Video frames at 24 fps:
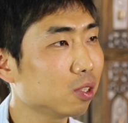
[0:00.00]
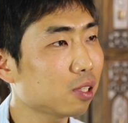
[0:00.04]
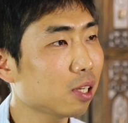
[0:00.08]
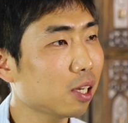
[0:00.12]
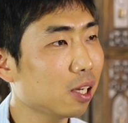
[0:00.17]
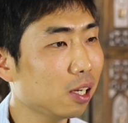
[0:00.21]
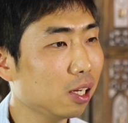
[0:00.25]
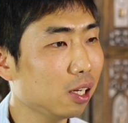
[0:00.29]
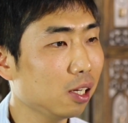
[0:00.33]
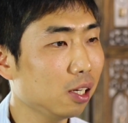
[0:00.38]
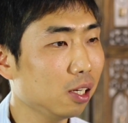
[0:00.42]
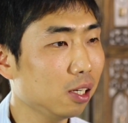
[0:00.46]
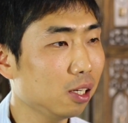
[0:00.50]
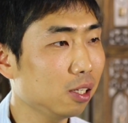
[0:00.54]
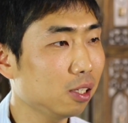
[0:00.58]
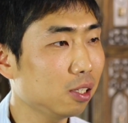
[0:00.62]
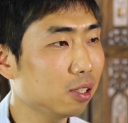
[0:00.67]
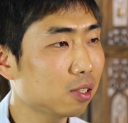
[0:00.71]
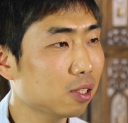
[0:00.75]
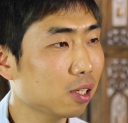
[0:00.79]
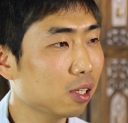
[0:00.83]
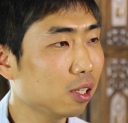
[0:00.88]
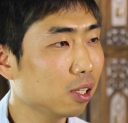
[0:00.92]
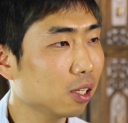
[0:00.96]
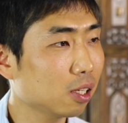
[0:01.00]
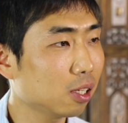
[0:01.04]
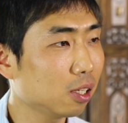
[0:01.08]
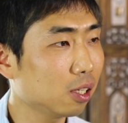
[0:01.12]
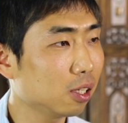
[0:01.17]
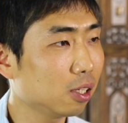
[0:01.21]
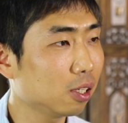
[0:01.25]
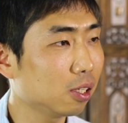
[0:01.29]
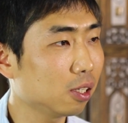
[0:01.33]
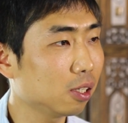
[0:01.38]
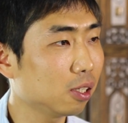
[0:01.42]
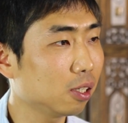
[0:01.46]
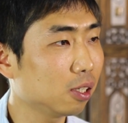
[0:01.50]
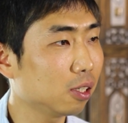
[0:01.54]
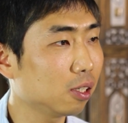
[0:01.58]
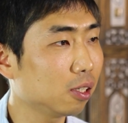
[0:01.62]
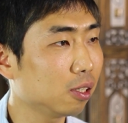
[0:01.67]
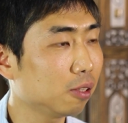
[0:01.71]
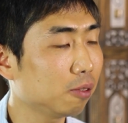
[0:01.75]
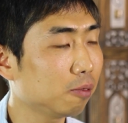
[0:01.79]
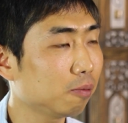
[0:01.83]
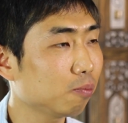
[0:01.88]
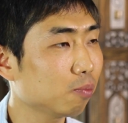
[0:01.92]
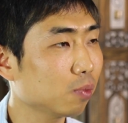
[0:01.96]
我在在那
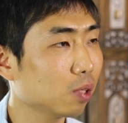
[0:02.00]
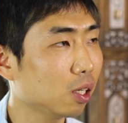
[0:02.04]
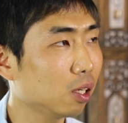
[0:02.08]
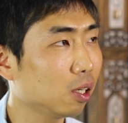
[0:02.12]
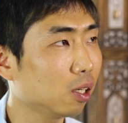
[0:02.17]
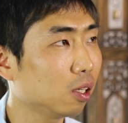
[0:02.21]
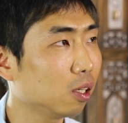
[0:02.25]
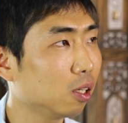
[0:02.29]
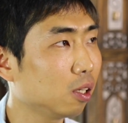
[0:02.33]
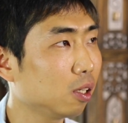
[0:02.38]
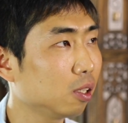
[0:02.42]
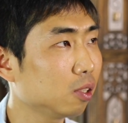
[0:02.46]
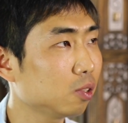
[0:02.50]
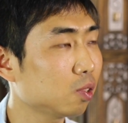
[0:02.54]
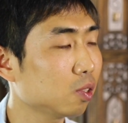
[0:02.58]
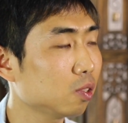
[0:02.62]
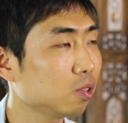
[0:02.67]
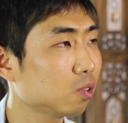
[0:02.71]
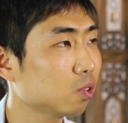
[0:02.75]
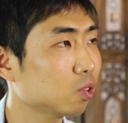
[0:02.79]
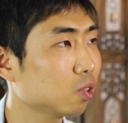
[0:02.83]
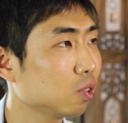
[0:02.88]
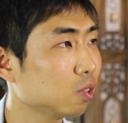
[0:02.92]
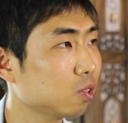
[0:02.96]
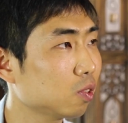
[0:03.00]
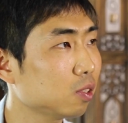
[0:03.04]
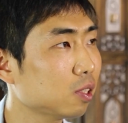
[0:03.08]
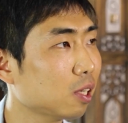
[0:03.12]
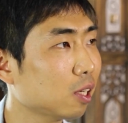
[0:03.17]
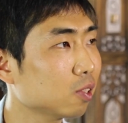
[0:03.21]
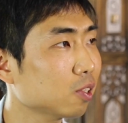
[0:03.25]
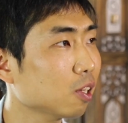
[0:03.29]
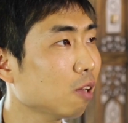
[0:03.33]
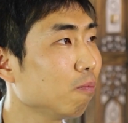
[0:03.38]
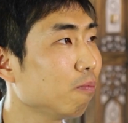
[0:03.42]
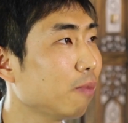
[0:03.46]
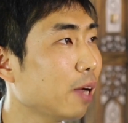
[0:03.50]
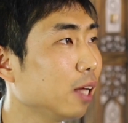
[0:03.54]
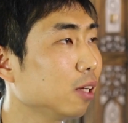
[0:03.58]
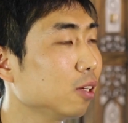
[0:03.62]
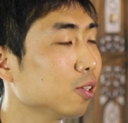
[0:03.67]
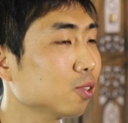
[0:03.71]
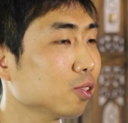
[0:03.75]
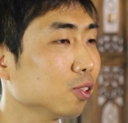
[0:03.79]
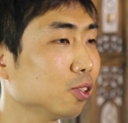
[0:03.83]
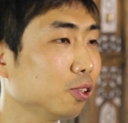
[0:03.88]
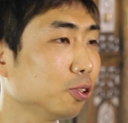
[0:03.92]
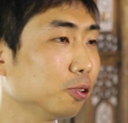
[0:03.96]
个呃正正正在上班
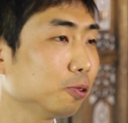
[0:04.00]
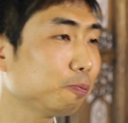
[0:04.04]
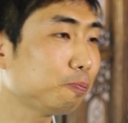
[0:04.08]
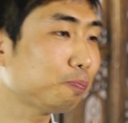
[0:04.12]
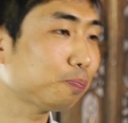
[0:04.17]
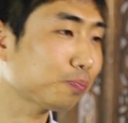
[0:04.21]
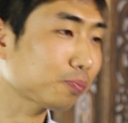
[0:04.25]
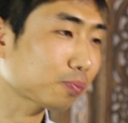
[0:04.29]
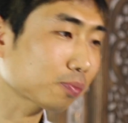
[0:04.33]
的时候。